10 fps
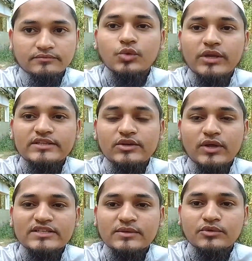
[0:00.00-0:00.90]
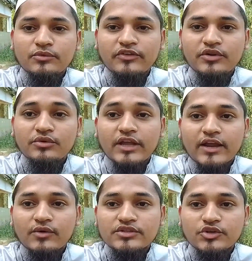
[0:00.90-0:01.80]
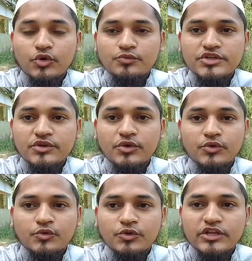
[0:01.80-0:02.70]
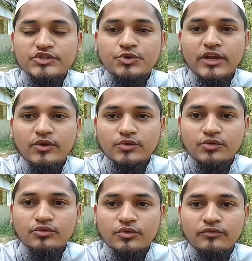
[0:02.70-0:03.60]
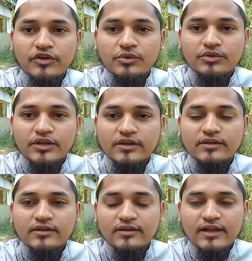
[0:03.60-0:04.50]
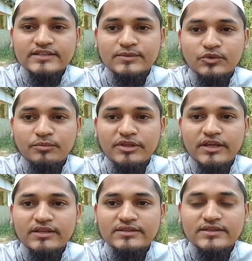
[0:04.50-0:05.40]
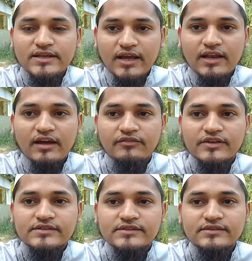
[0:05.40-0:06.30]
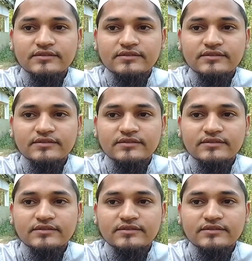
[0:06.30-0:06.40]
তো এই ছিল আজকের মতো ভিডিও দেখা হচ্ছে খুব শীঘ্রই নতুন কিছু নিয়ে নতুন কোনো ভিডিওতে আজকের মতো বিদায় নিচ্ছি আল্লাহ হাফেজ